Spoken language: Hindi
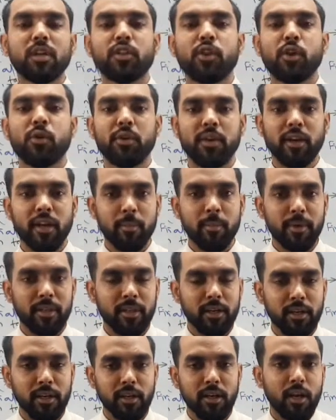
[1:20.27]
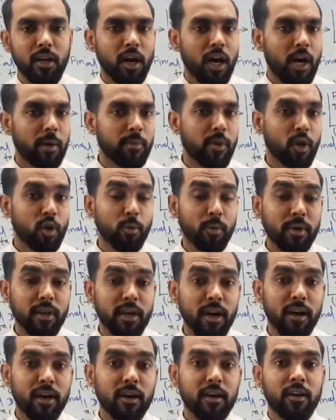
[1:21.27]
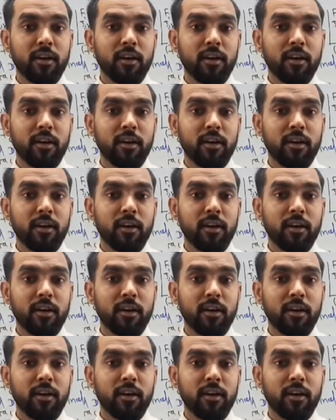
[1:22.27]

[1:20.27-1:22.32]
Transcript: थियोरटिकल मेथड अब देखो भैया